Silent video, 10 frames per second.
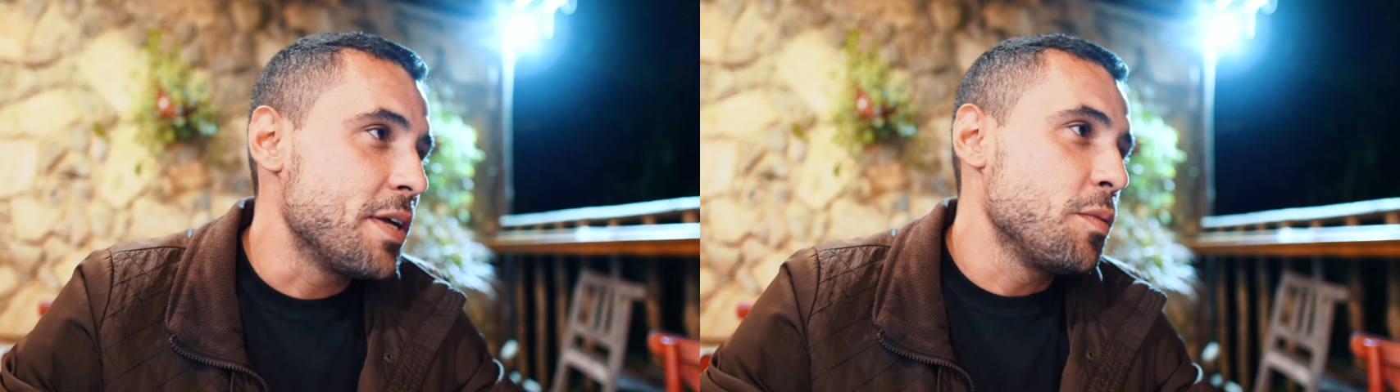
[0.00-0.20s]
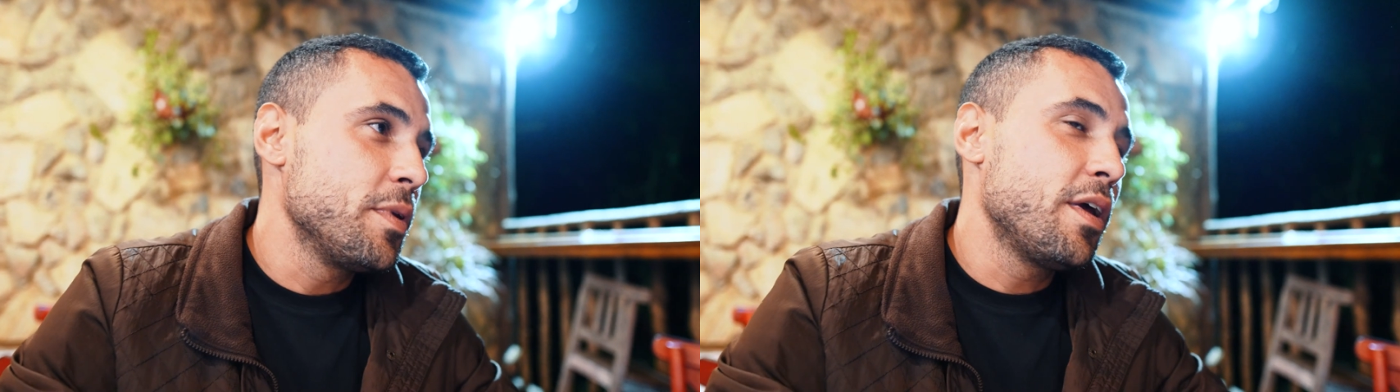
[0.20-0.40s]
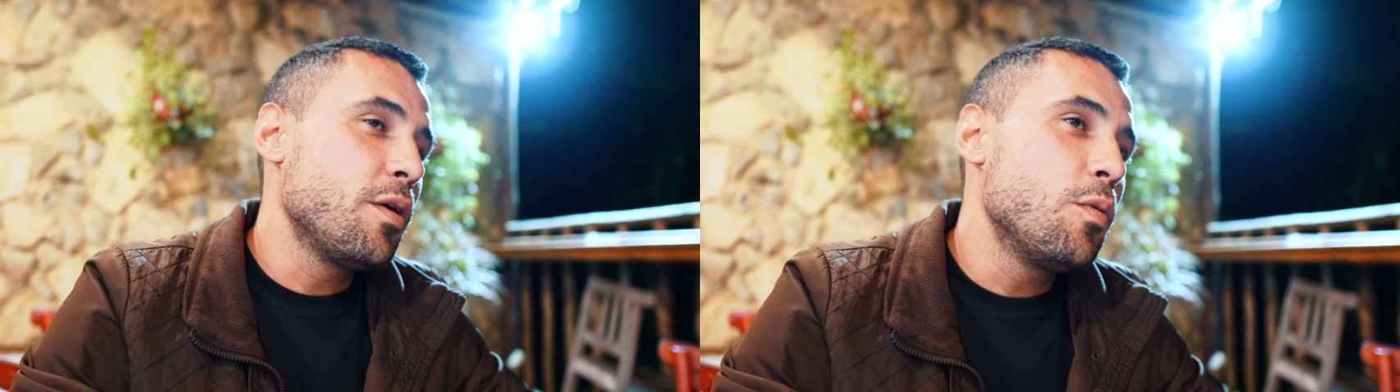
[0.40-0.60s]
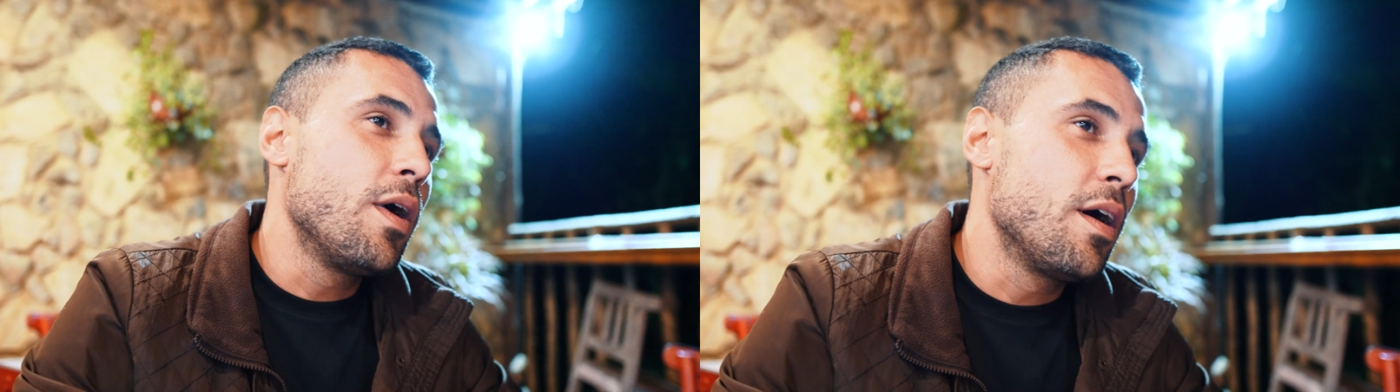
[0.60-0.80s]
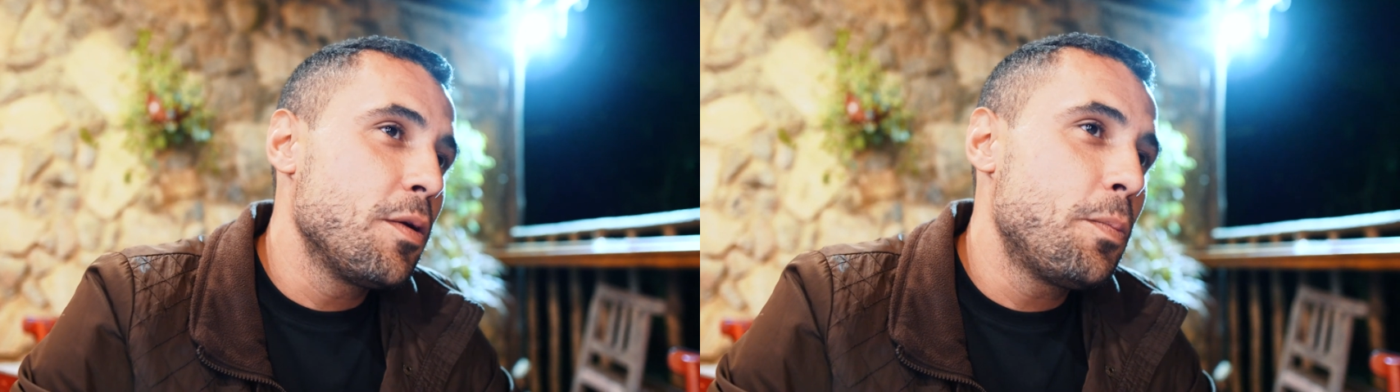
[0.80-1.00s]
Mas eu me dei um
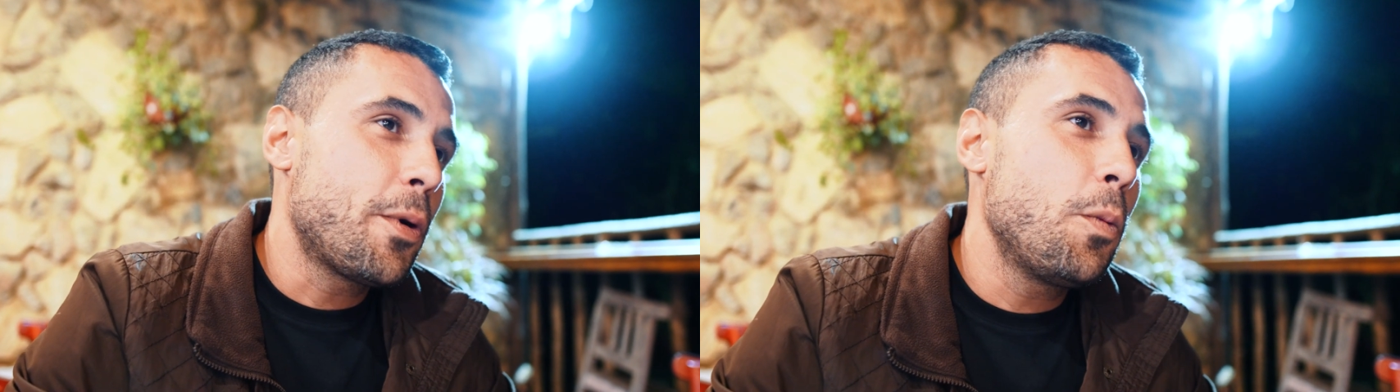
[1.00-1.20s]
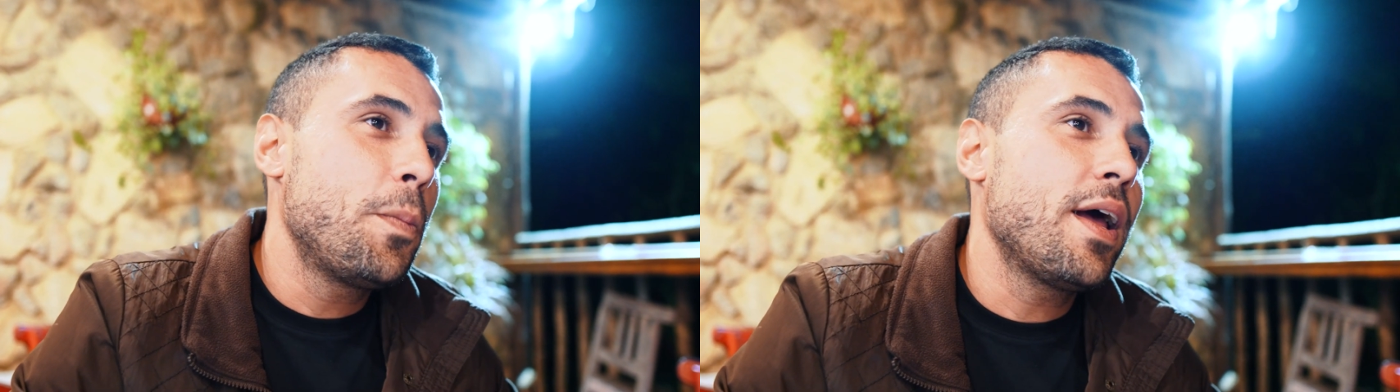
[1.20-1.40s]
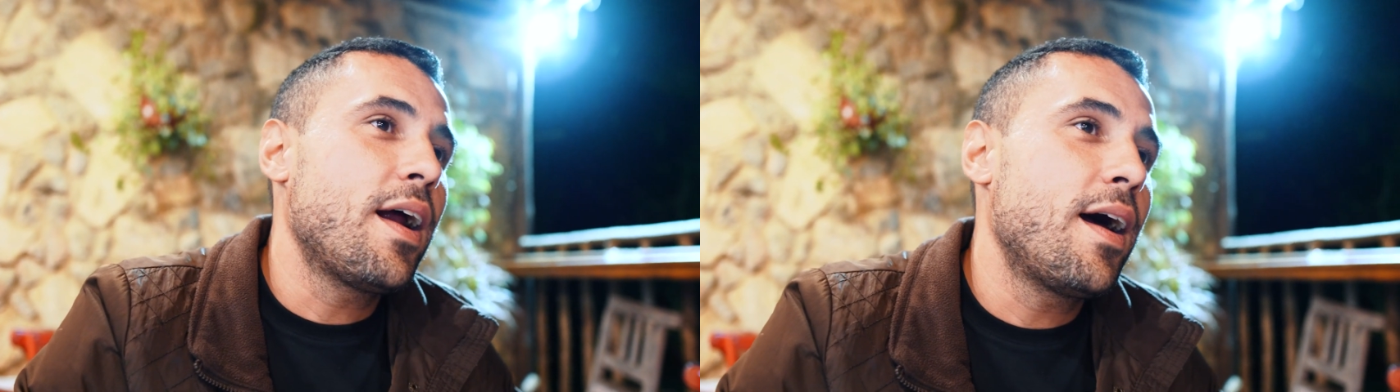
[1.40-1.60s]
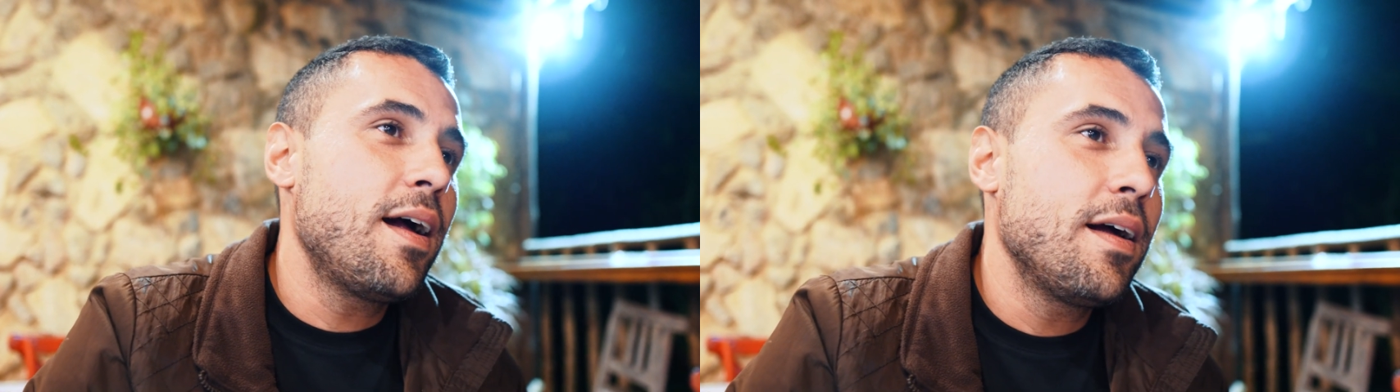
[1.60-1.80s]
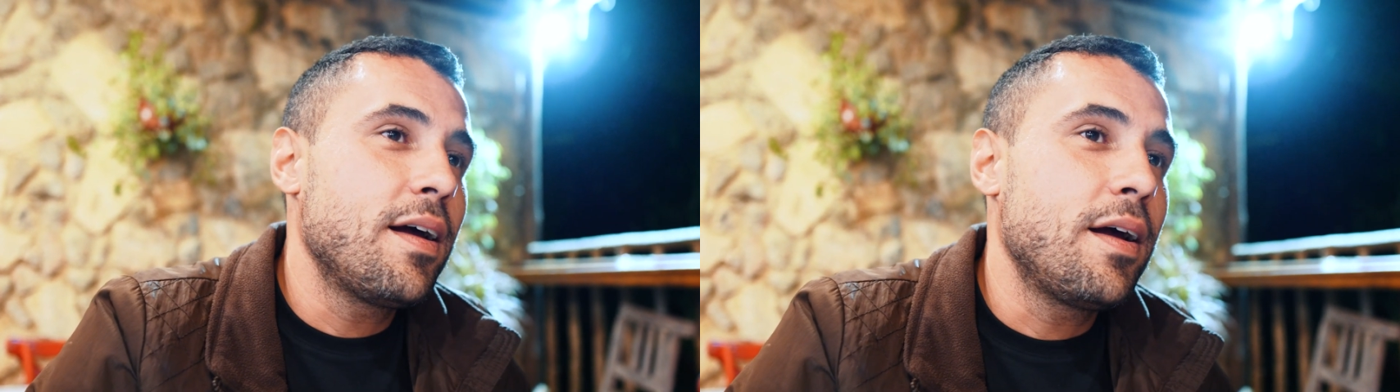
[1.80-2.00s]
ano para operar